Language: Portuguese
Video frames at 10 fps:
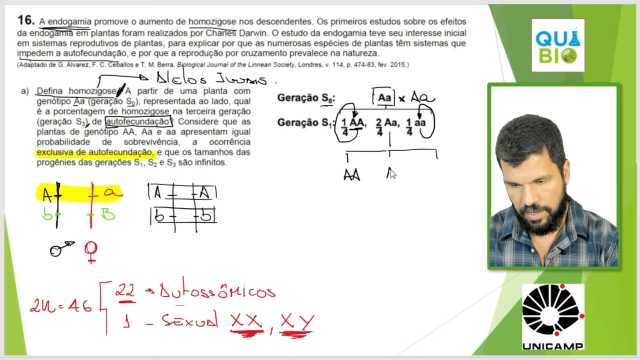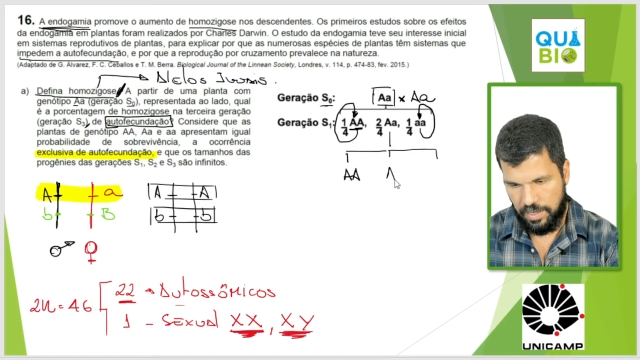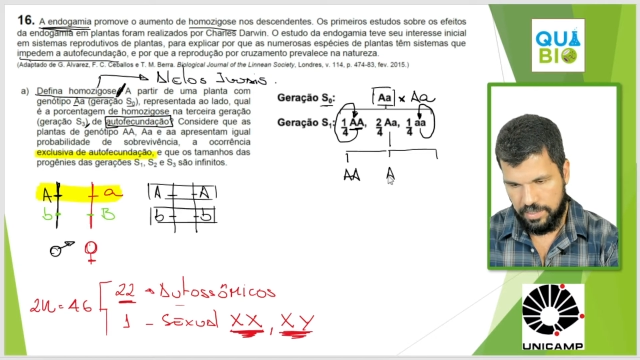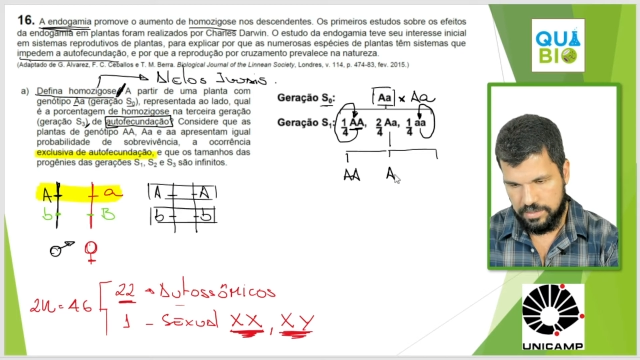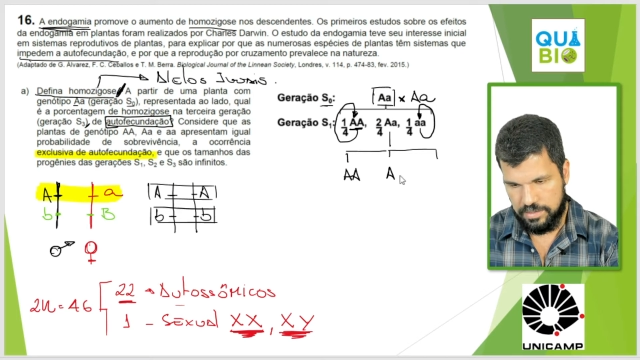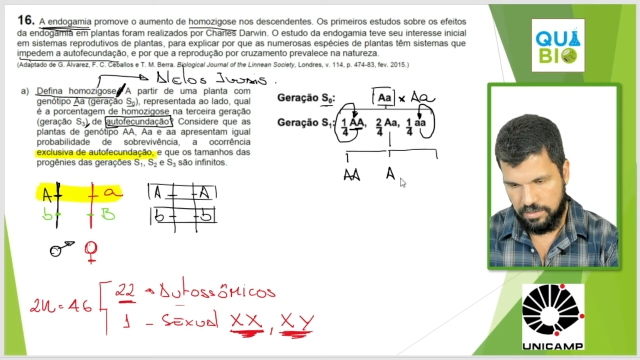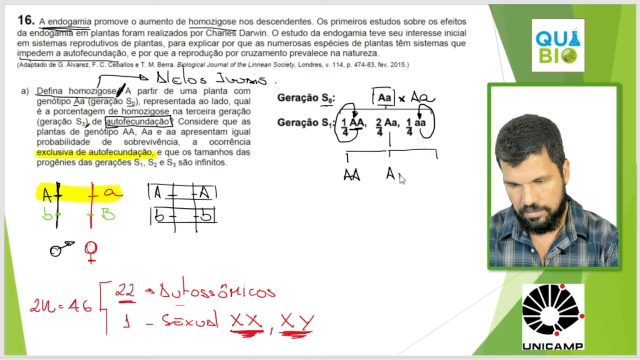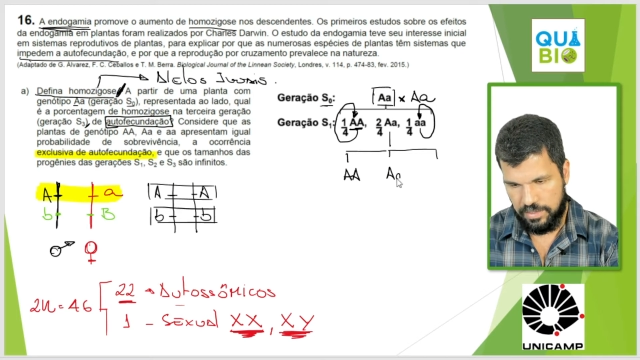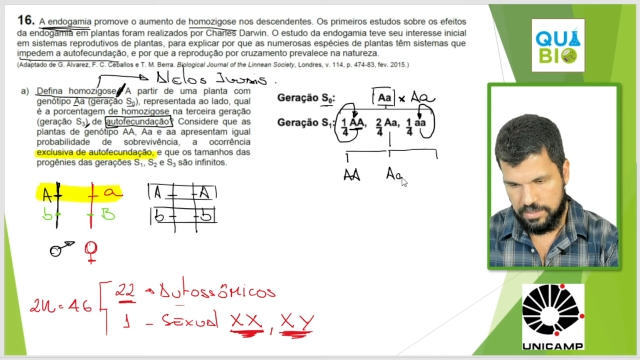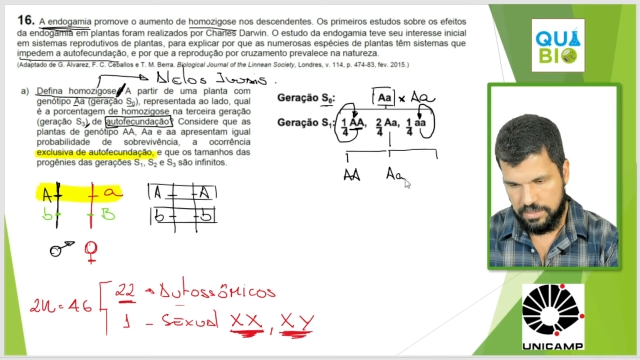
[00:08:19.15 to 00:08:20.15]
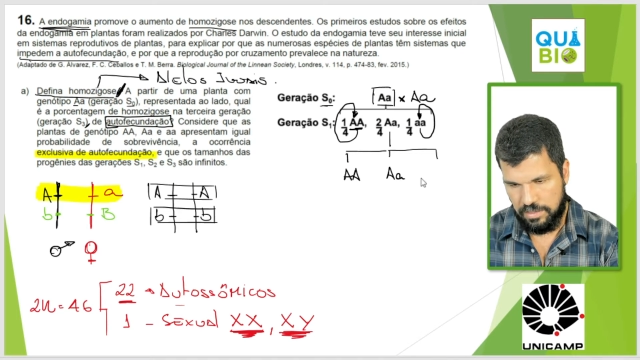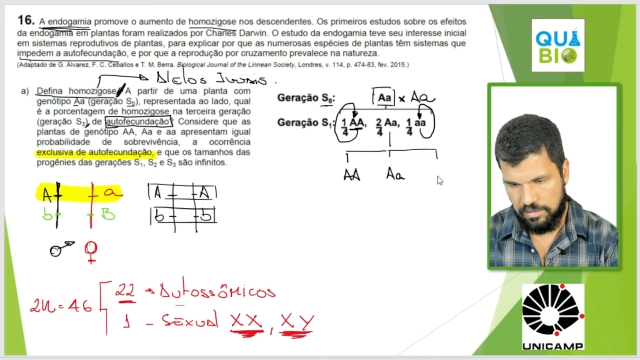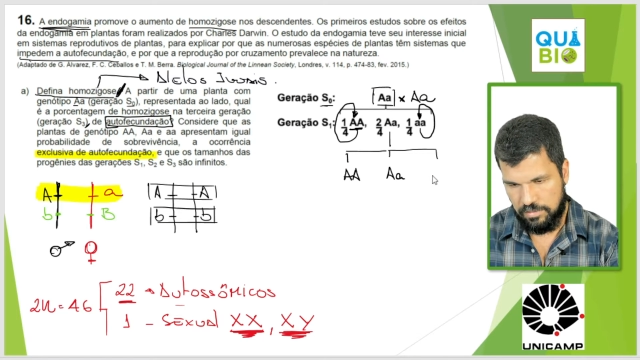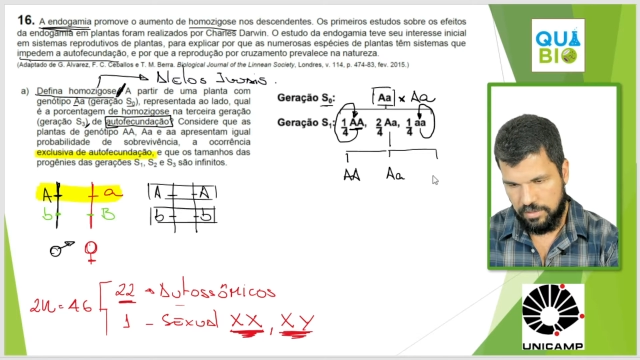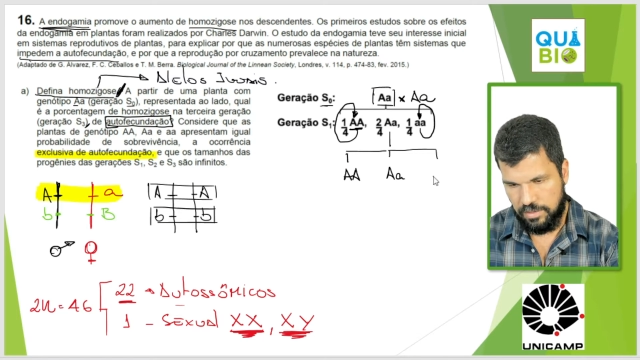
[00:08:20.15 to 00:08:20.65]
azão
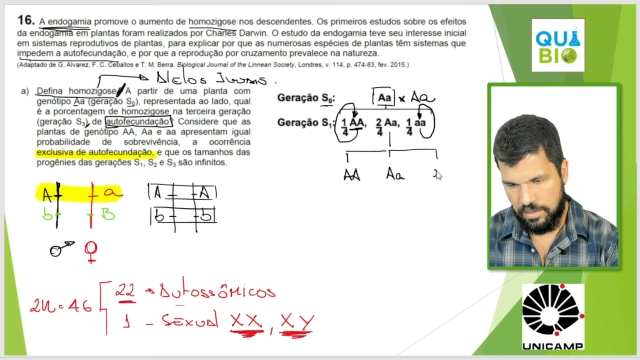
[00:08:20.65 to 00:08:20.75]
azinho